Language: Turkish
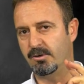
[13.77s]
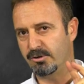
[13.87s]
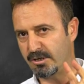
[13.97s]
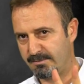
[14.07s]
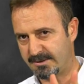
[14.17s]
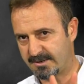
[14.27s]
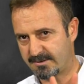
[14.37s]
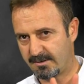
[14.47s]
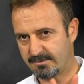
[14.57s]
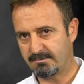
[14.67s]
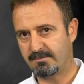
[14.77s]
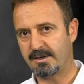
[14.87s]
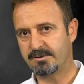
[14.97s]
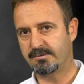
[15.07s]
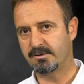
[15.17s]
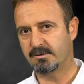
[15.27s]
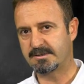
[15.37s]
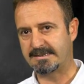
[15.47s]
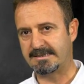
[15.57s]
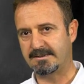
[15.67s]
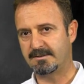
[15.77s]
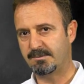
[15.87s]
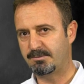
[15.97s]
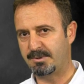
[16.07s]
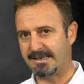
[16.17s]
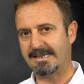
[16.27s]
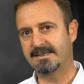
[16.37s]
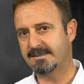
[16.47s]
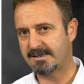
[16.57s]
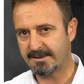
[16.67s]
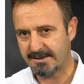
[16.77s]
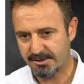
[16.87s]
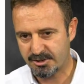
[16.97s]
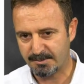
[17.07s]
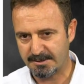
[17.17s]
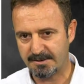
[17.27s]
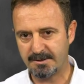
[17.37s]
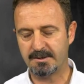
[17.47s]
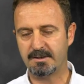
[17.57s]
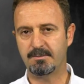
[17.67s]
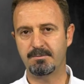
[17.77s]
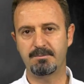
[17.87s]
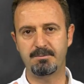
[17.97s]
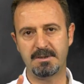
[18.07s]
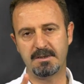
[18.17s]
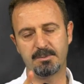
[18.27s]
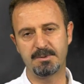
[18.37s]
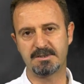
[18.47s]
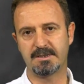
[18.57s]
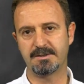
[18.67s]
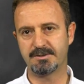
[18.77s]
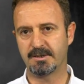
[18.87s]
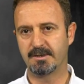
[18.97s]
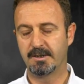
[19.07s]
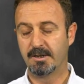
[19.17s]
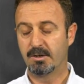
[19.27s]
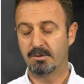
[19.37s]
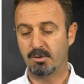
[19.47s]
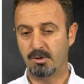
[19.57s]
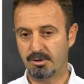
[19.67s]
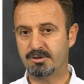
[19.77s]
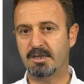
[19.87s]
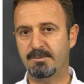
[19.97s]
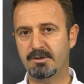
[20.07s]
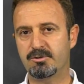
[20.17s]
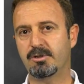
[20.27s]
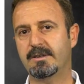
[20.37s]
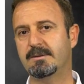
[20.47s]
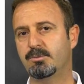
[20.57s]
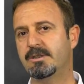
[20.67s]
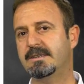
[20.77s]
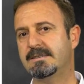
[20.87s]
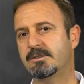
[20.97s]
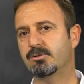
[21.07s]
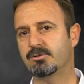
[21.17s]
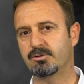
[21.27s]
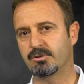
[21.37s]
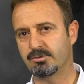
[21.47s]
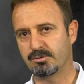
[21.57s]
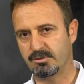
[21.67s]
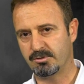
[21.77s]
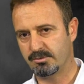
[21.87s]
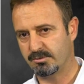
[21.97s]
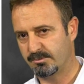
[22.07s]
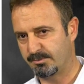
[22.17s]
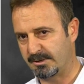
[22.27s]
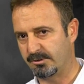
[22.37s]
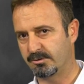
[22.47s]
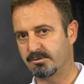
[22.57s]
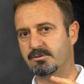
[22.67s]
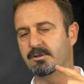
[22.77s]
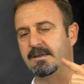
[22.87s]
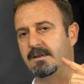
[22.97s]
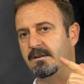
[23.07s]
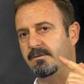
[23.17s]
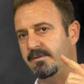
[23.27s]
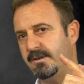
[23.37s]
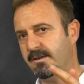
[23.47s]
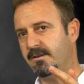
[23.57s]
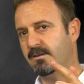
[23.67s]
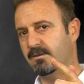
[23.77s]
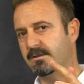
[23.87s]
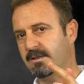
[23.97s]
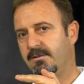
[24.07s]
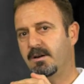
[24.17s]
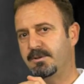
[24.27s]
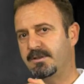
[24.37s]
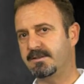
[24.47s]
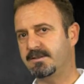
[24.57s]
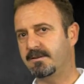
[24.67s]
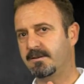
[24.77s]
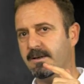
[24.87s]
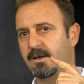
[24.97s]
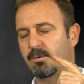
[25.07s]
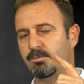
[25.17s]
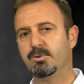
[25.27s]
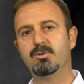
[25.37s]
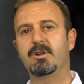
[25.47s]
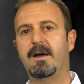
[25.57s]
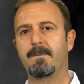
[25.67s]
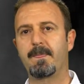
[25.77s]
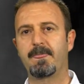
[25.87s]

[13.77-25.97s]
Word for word: önemli iki kavram vardır Vygotsky'nin. Biri yakınsal gelişim alanı, biri yapı iskelesi. ÖSYM'nin sürekli bu ikisinden soru sorduğunu biliyoruz. Ve devam edersek. Buğra